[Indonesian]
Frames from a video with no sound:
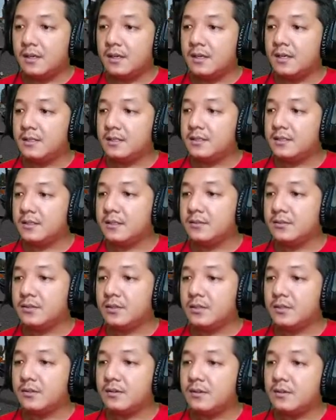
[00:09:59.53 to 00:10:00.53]
ah
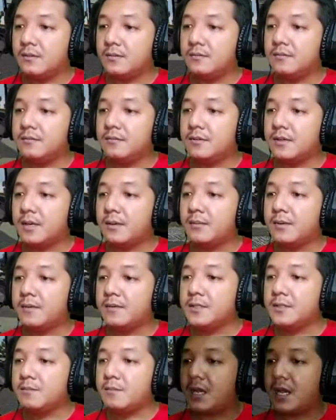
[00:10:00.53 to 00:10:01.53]
jengcer kok remnya
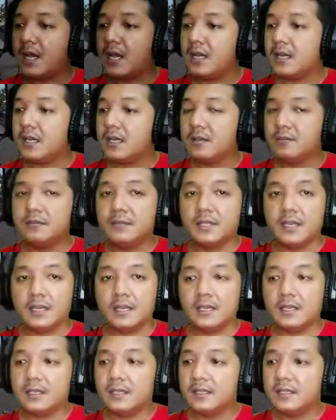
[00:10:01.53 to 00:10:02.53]
wis pakem
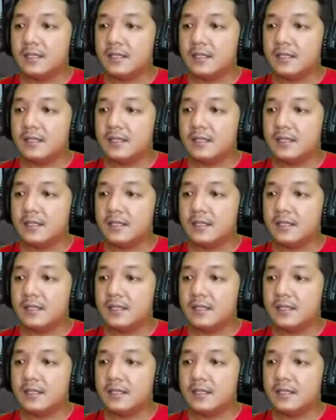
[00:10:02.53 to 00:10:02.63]
ya